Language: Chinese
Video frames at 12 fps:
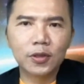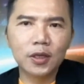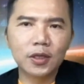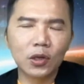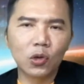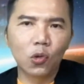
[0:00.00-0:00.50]

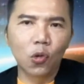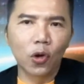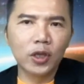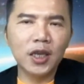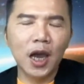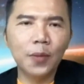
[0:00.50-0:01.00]
甚至
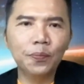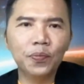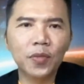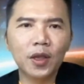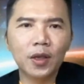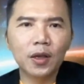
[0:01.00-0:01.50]
国家。
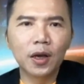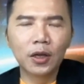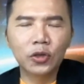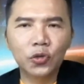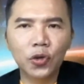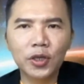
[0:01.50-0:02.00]

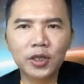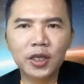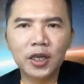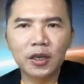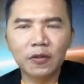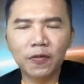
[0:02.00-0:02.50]
而群
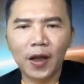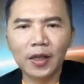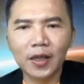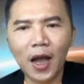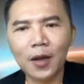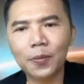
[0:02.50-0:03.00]
体反
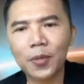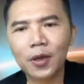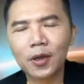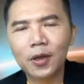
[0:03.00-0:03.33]
抗，